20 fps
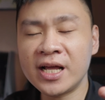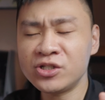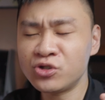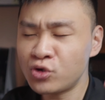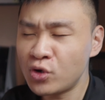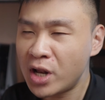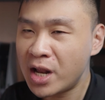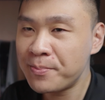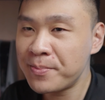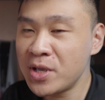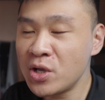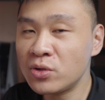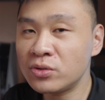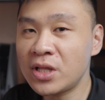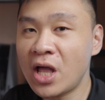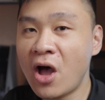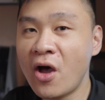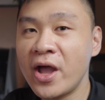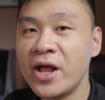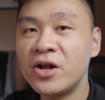虽然没有
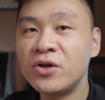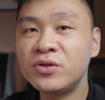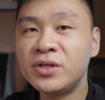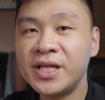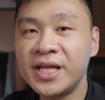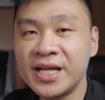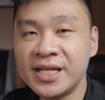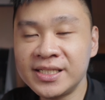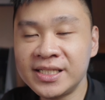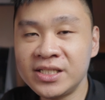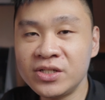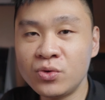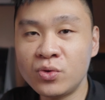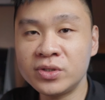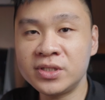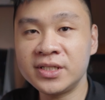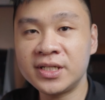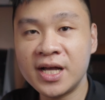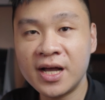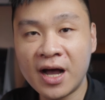到 L D A C 或
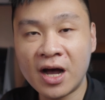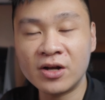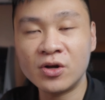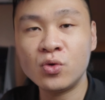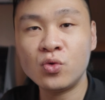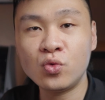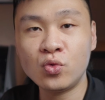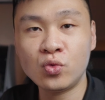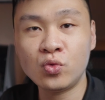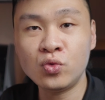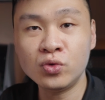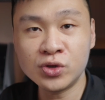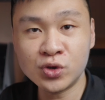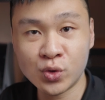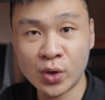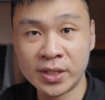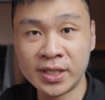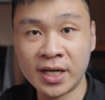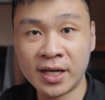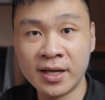是更好的无
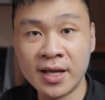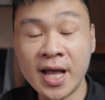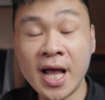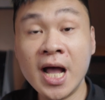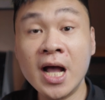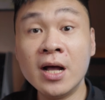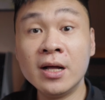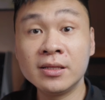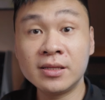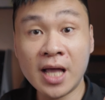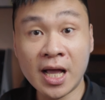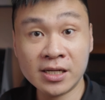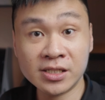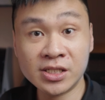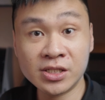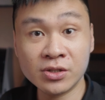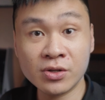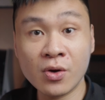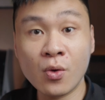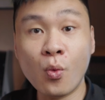损的，但
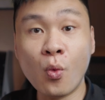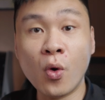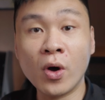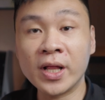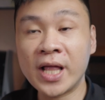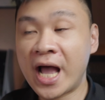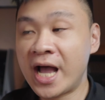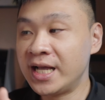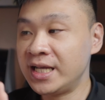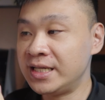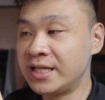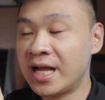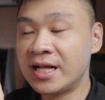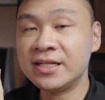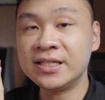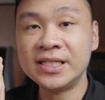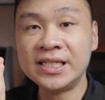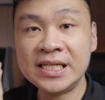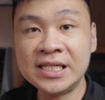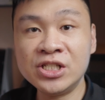是我它以它
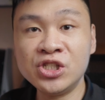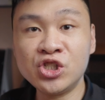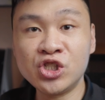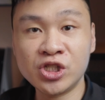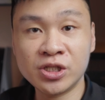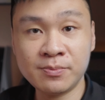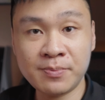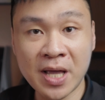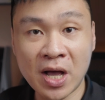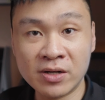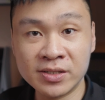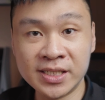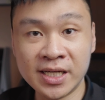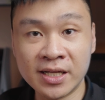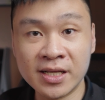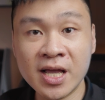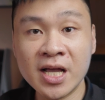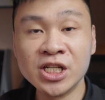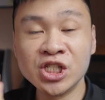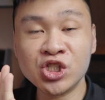的音质表现
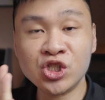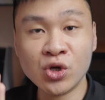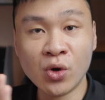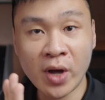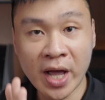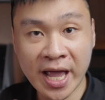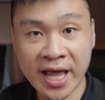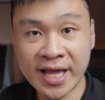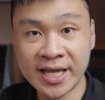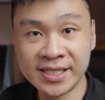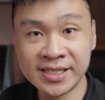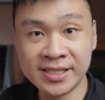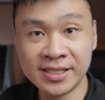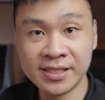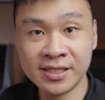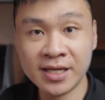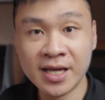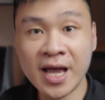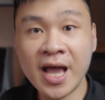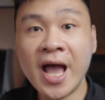使用 A A
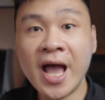C。